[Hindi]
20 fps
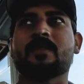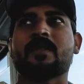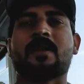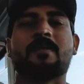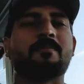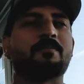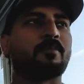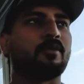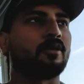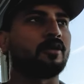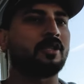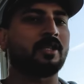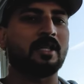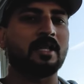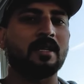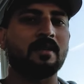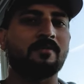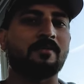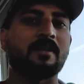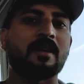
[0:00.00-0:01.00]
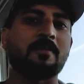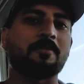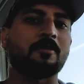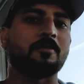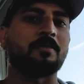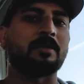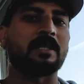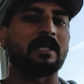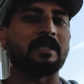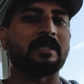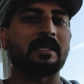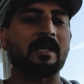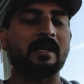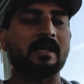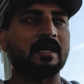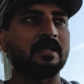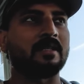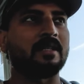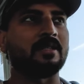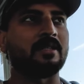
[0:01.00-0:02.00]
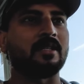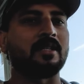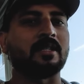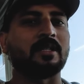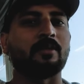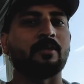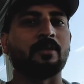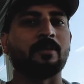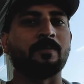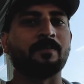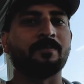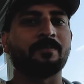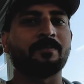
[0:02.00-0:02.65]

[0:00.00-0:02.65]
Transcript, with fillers: हम पहुँचते हैं फिर आपको बताते हैं कैसे चीज़ें हुई